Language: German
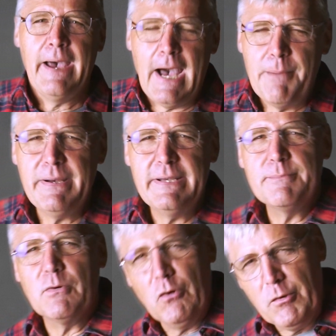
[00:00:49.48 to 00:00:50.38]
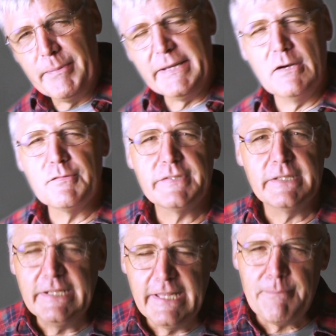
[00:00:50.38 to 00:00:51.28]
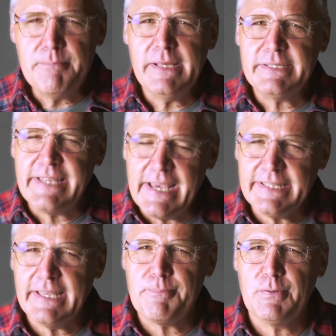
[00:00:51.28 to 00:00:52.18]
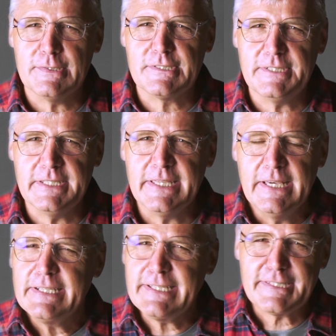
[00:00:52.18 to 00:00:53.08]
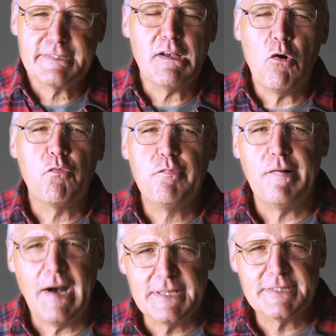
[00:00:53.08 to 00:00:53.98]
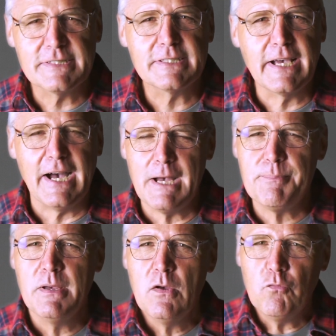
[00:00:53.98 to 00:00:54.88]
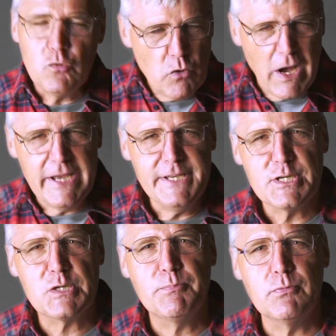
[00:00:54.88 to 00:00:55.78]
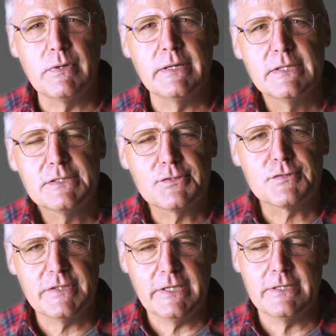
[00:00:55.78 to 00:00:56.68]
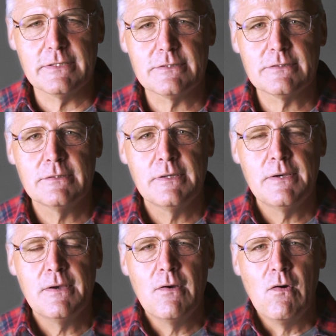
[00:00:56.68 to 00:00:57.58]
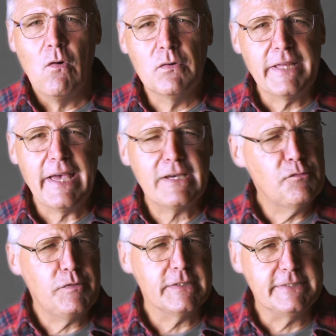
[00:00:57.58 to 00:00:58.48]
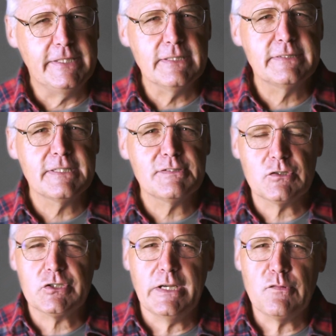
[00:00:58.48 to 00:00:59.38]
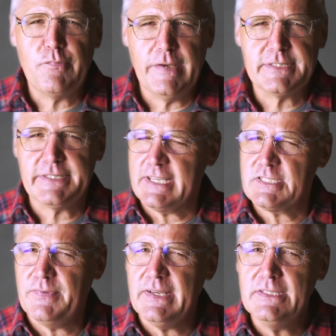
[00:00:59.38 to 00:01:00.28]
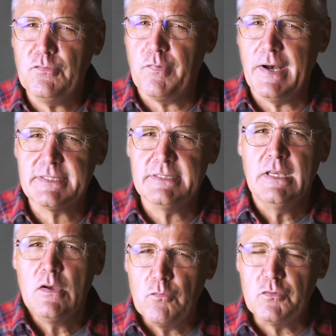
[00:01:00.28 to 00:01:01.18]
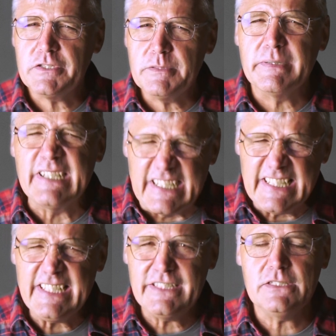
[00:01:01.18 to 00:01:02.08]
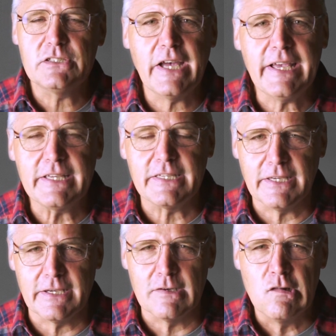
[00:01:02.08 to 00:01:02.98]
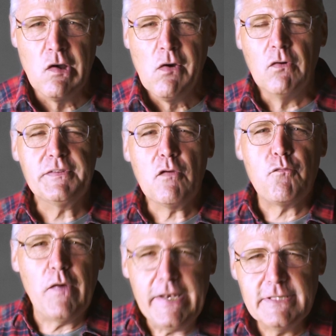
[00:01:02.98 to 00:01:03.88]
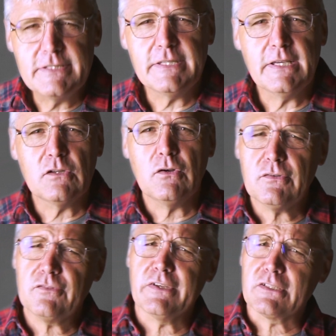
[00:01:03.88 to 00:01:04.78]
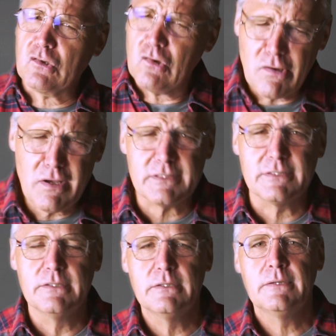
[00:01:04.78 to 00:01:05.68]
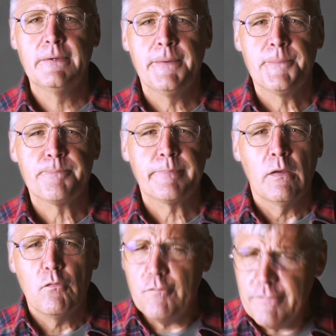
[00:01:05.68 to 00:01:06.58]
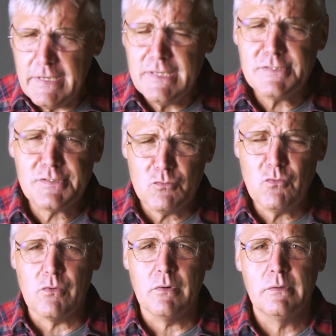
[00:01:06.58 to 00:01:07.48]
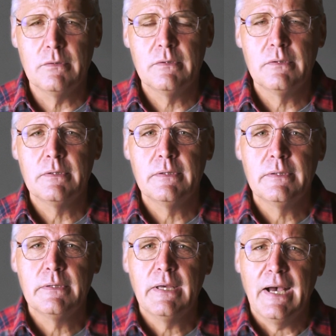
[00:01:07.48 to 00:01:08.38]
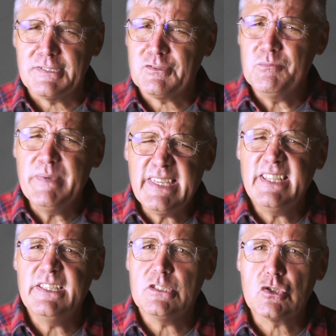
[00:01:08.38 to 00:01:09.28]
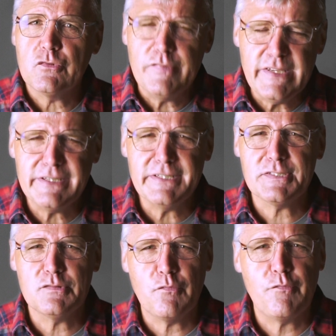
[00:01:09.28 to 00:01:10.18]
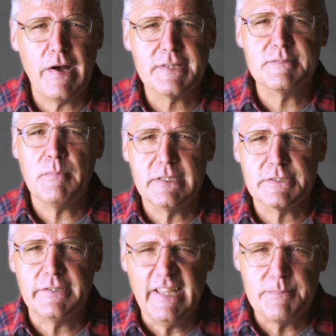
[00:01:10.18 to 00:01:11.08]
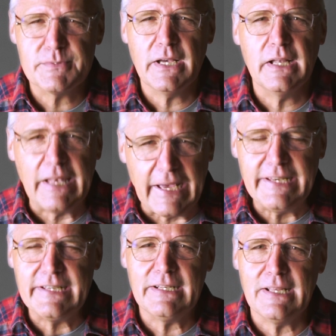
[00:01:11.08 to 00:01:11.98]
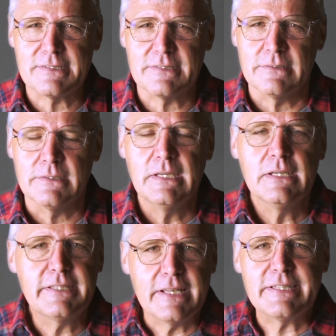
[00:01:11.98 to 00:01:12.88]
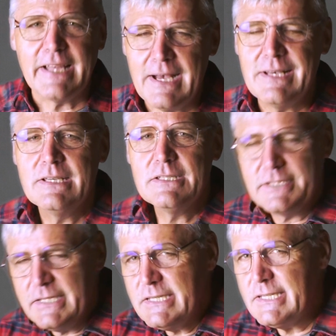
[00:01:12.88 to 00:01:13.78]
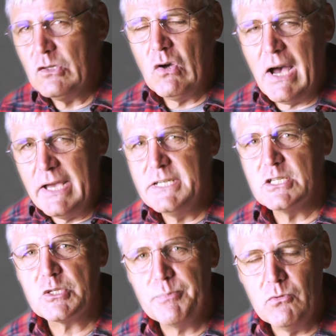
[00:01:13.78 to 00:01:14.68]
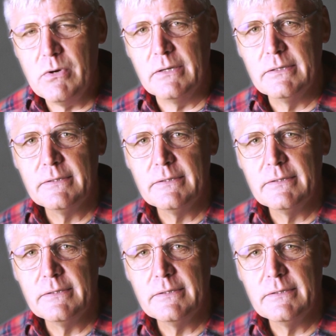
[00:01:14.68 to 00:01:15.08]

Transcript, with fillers: Aber im Rückblick auf sein Leben entdeckt er plötzlich, dass es auch Phasen gab, wo nur eine Spur zu sehen ist. Und er reflektiert das und stellt fest, das waren die Phasen, wo es richtig dreckig ging. Und er wendet sich an Gott und sagt, Gott, Wieso hast du mich in den schwierigsten Phasen meines Lebens alleine gelassen? Denn da sehe ich ja nur eine Spur.